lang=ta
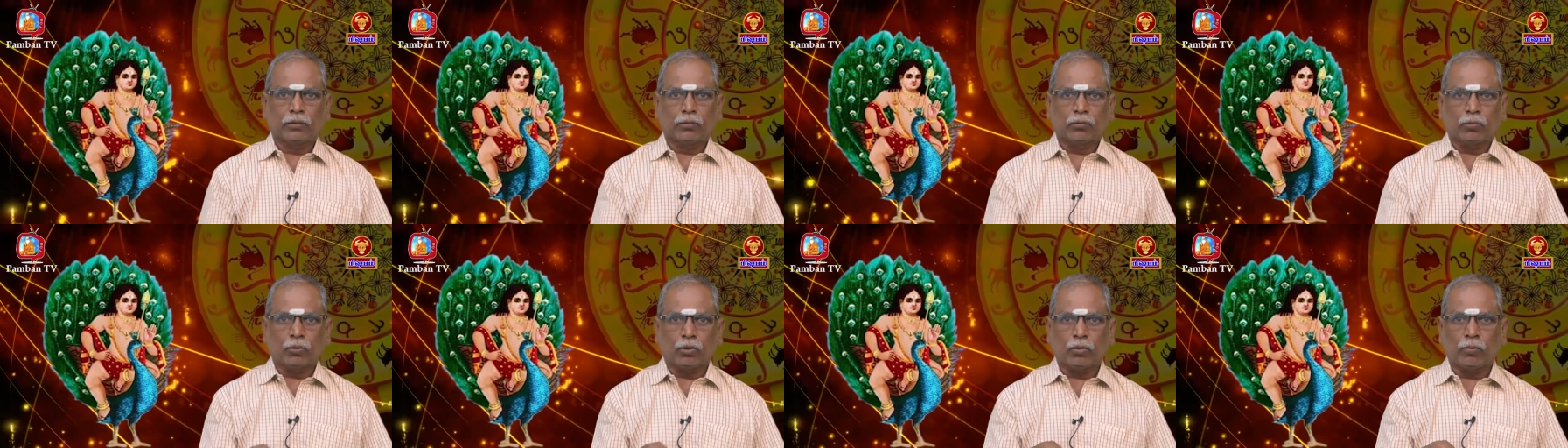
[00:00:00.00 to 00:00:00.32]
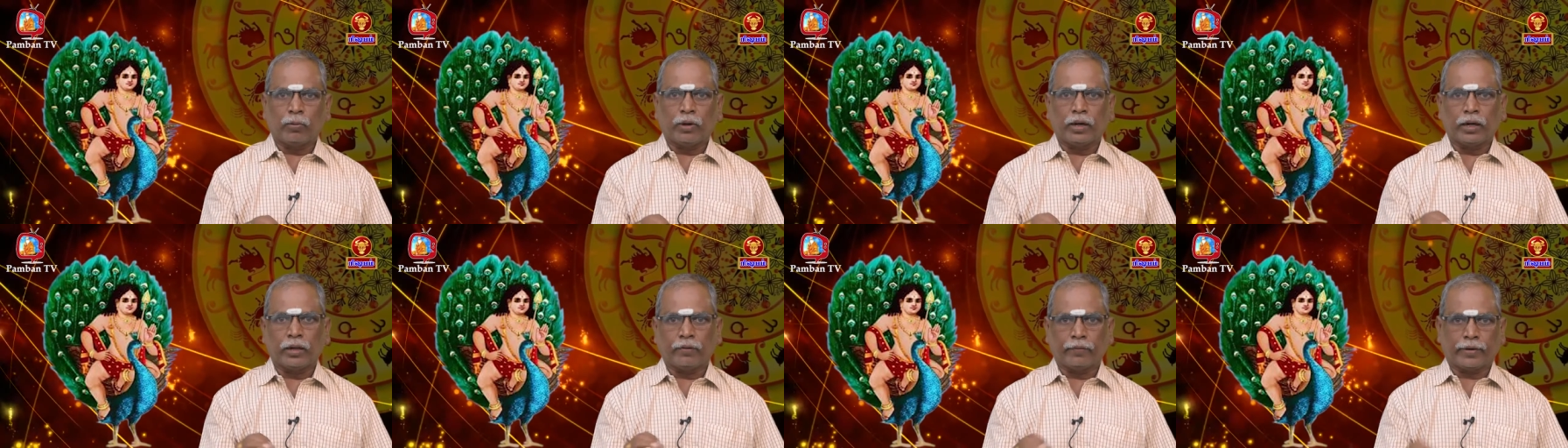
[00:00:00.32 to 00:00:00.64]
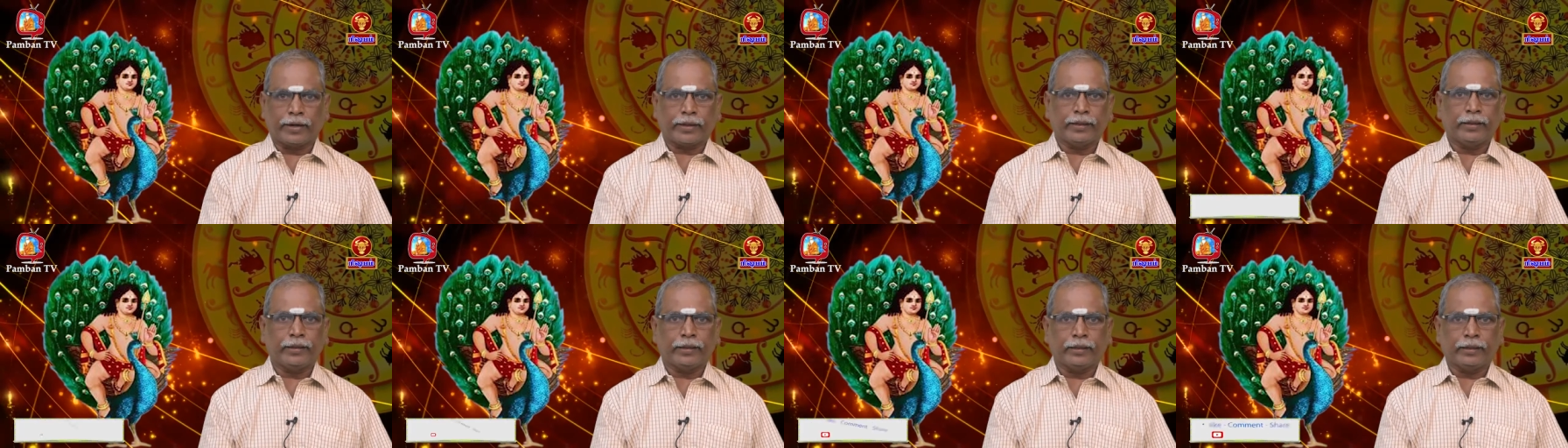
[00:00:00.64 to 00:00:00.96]

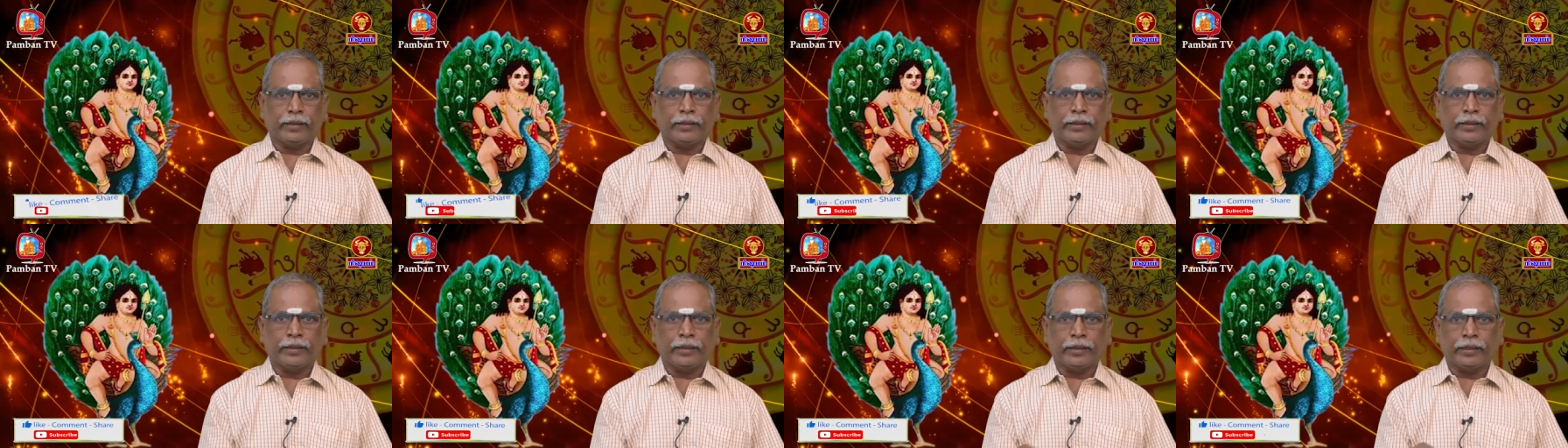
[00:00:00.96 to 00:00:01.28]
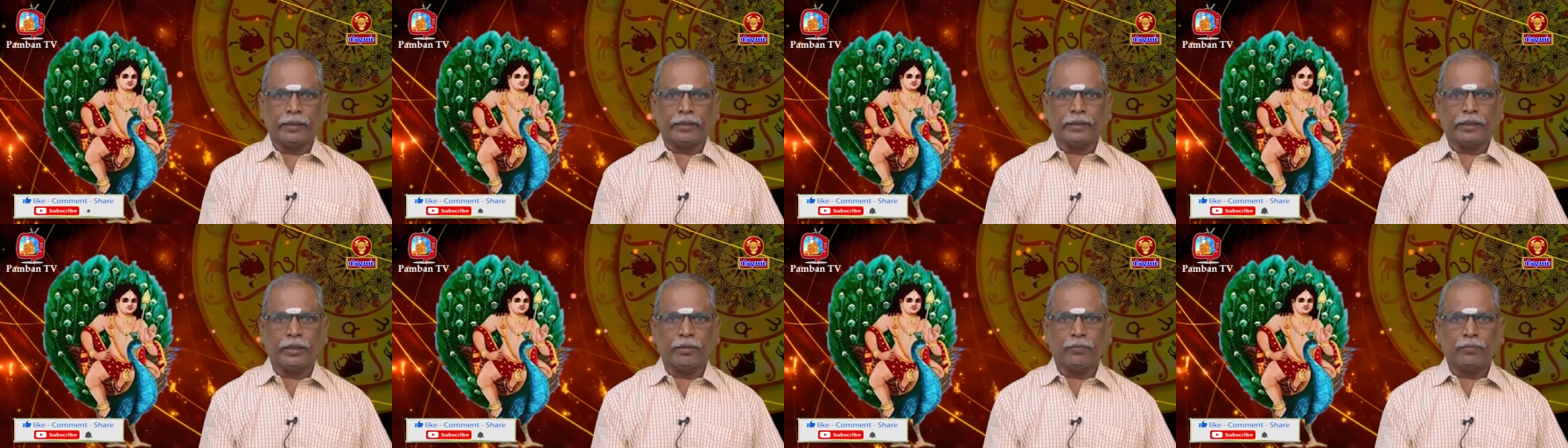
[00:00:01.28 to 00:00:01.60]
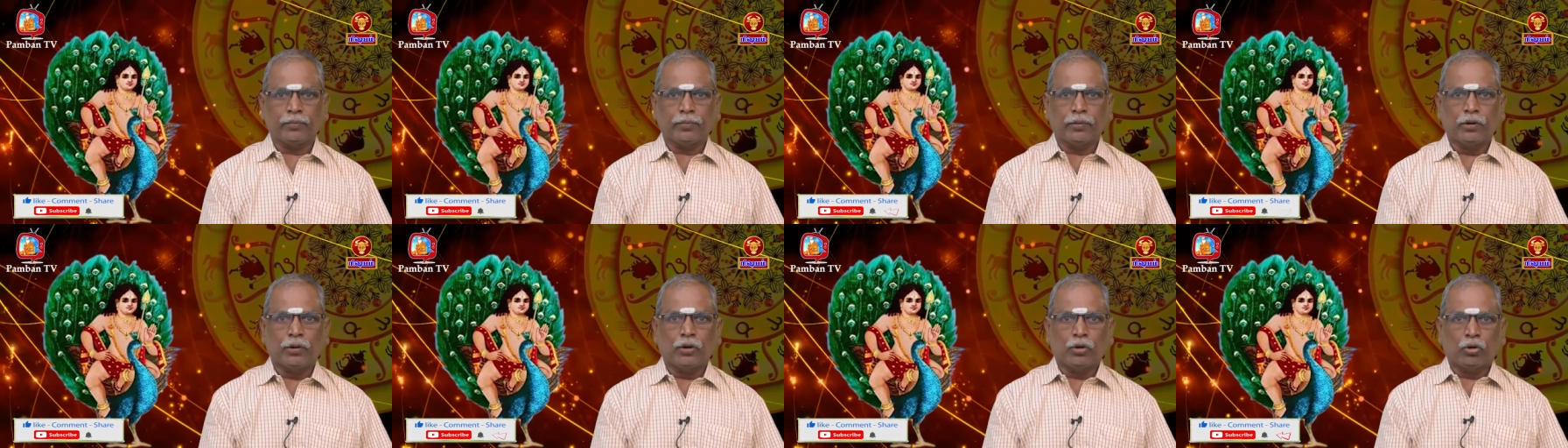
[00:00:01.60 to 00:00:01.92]
கூடுமானவரை இன்றைய தினம்
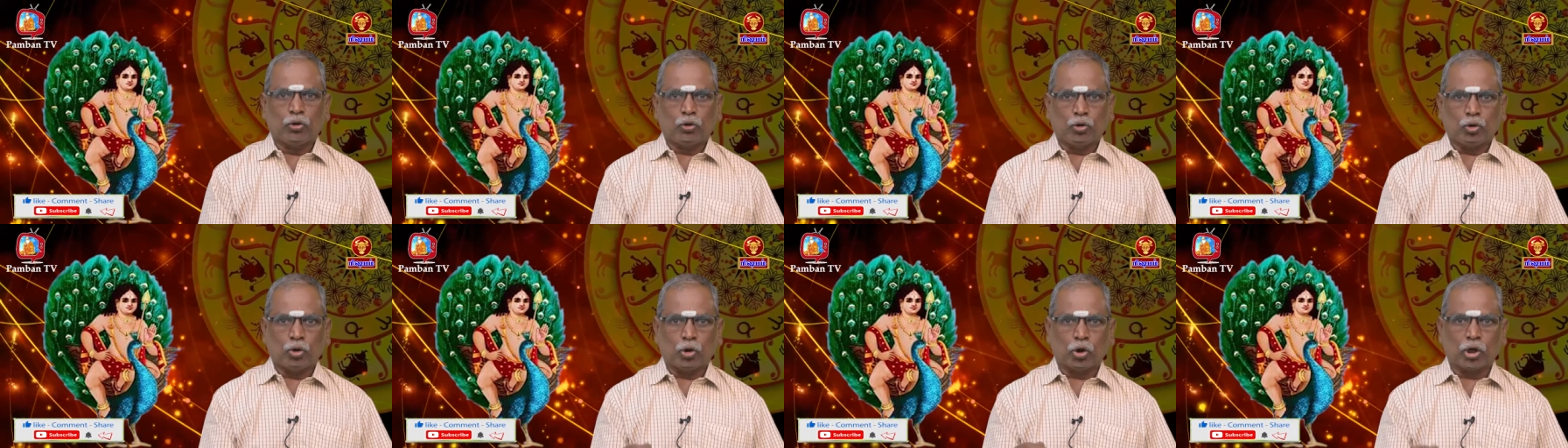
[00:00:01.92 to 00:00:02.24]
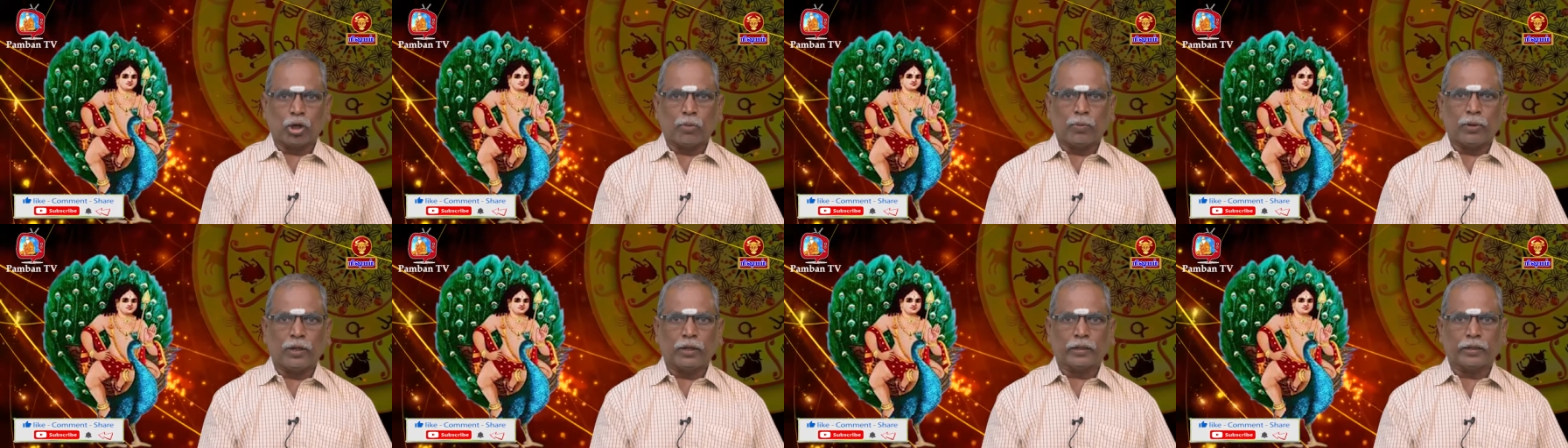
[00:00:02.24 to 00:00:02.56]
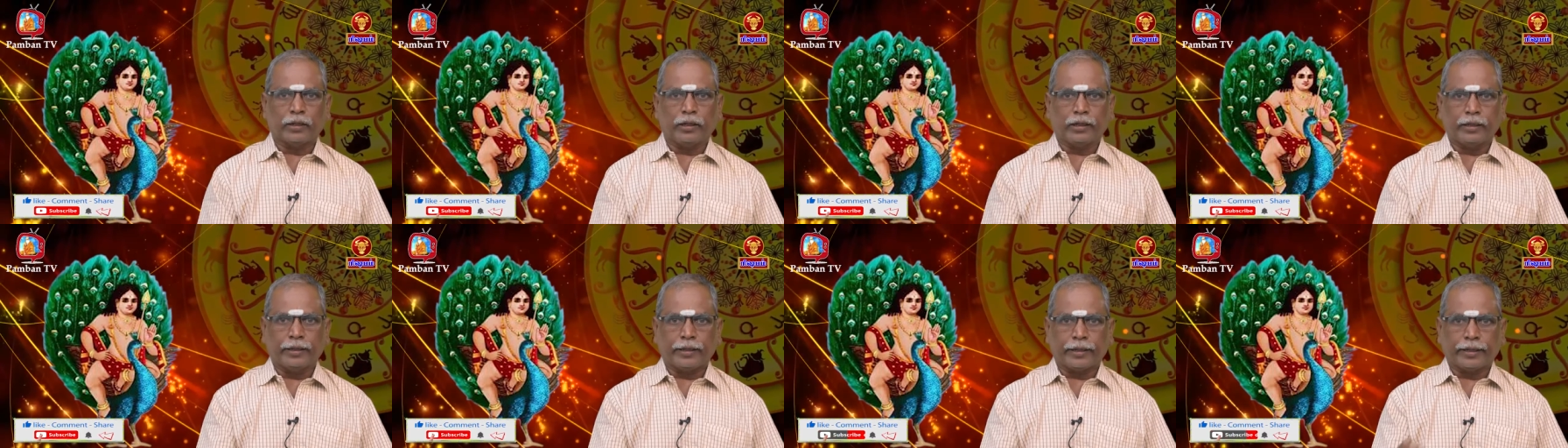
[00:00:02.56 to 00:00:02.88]
யோக
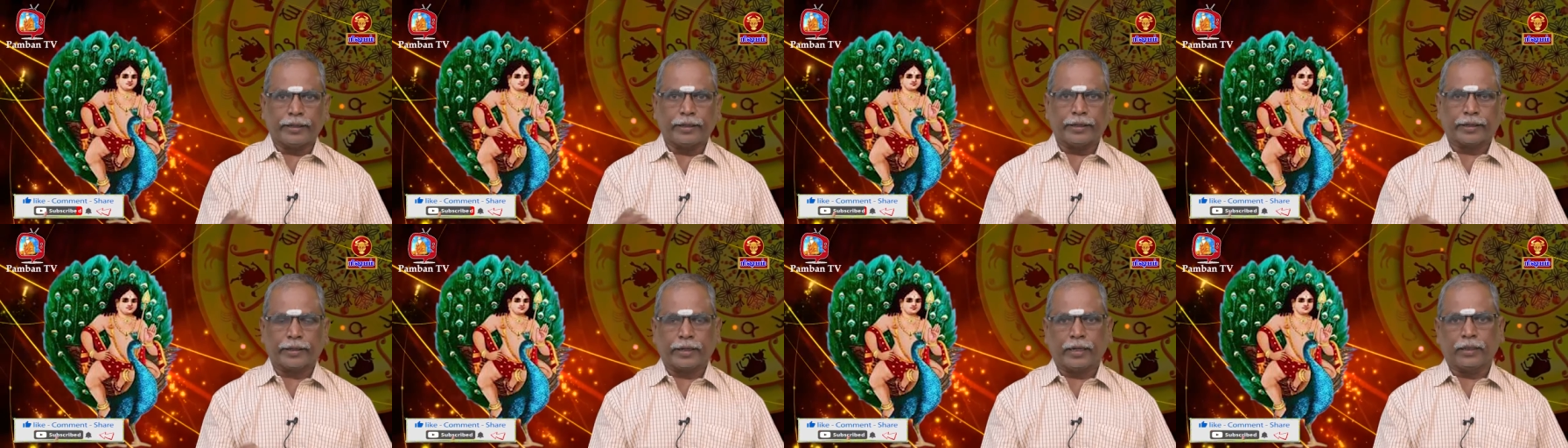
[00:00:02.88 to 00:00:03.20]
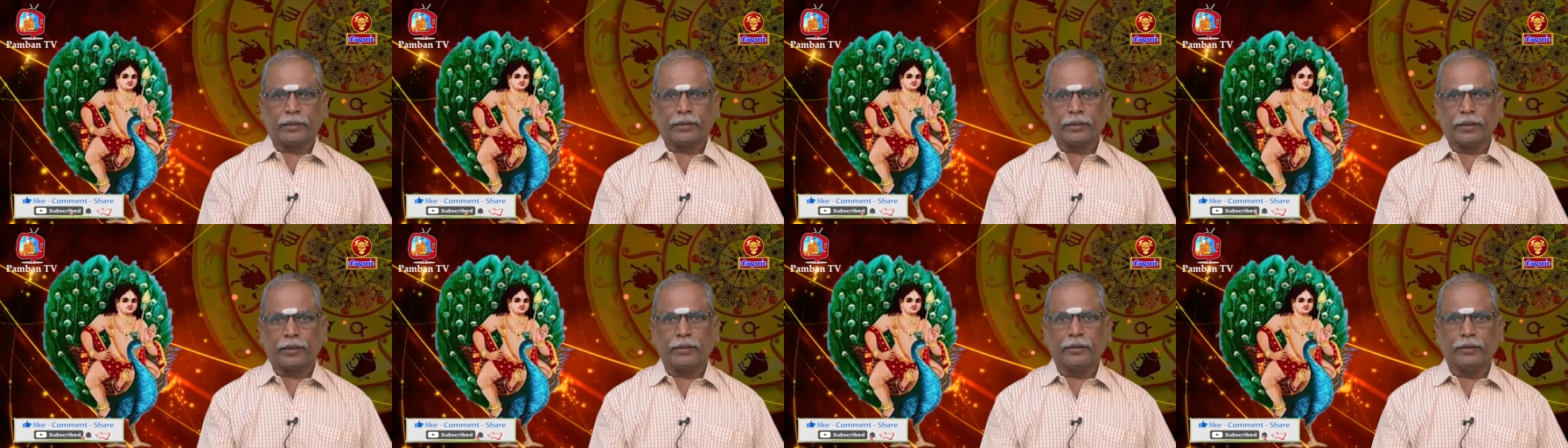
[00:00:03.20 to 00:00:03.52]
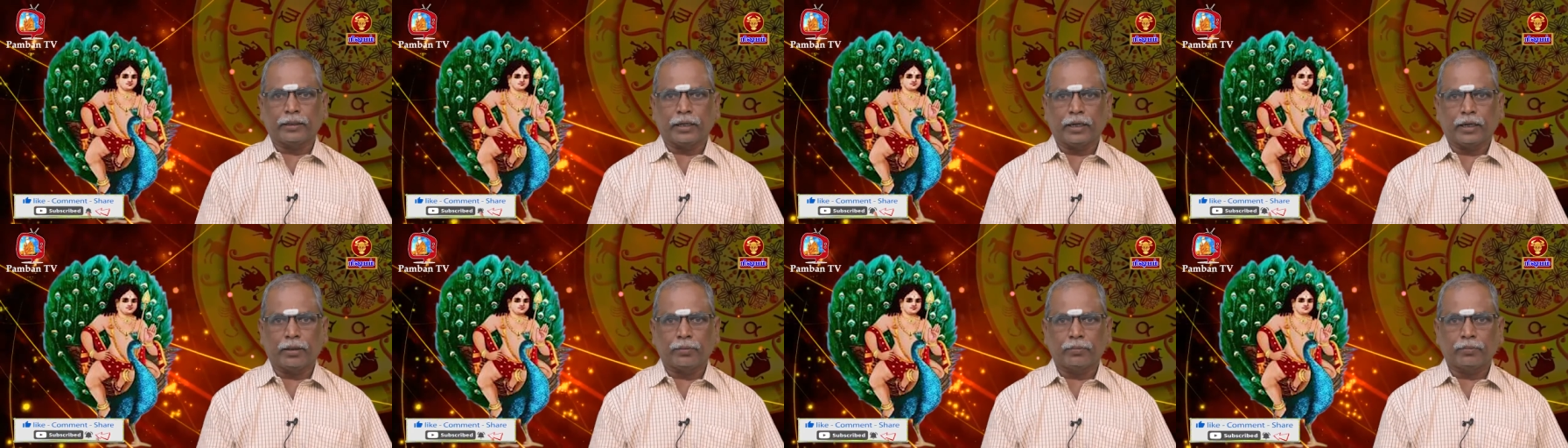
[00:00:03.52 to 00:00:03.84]
பலங்கள் நிறைய
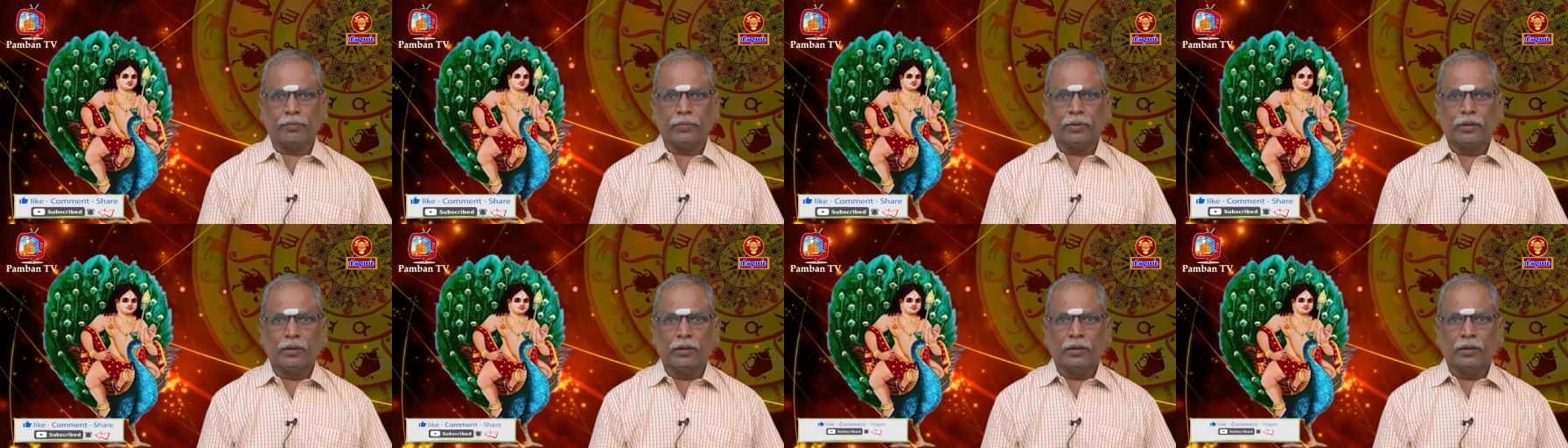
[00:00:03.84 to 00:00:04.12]
காத்திருந்தாலும்